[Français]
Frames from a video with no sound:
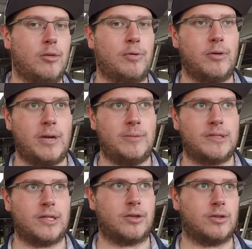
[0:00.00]
problème,
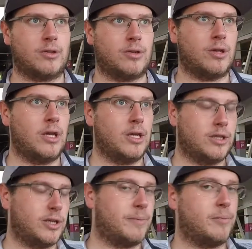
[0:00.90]
c'est que
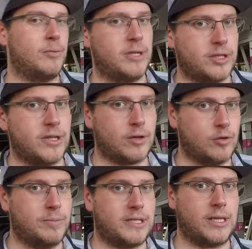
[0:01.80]
j'ai pas pu m'acheter un coupe
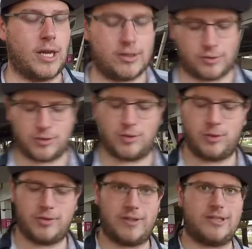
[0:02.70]
cigare, donc du coup
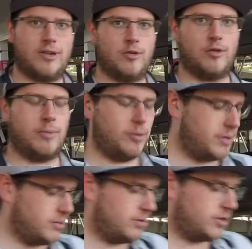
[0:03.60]
je vais essayer de le couper au pied
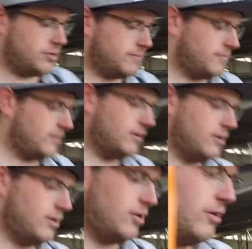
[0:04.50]
de biche. Vas-y,